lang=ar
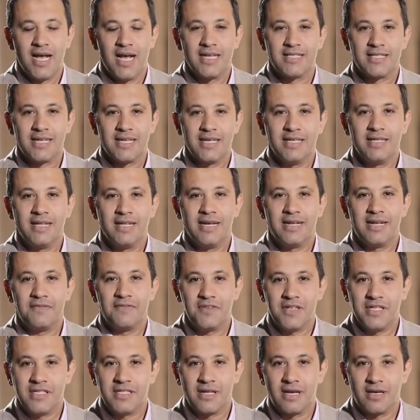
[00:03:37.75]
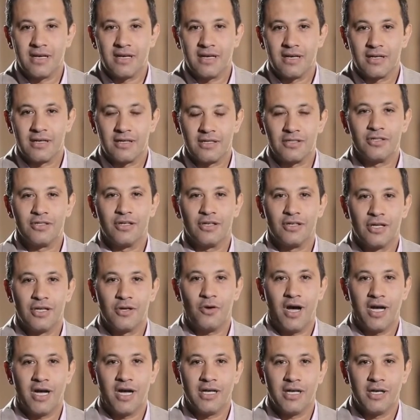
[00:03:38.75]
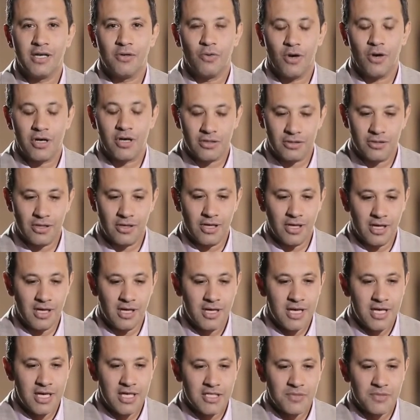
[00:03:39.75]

السيده نفيسه رضي الله عنها وارضاها.